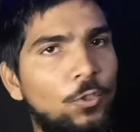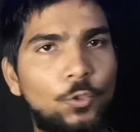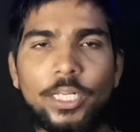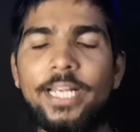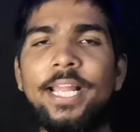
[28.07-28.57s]
तो
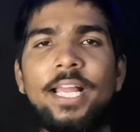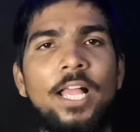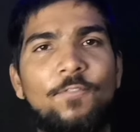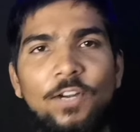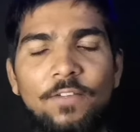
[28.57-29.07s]
चलिए
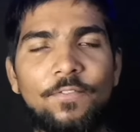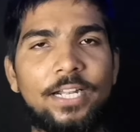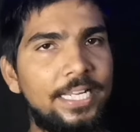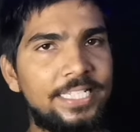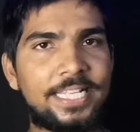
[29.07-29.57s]

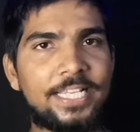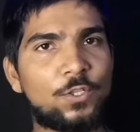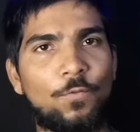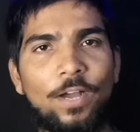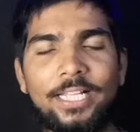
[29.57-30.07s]
फटाफट लिस्ट की
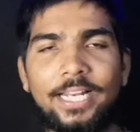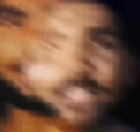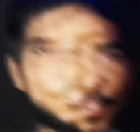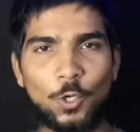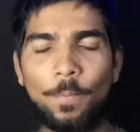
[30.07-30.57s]
शुरुआत
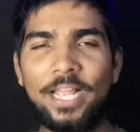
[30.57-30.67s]
करते हैं सो so,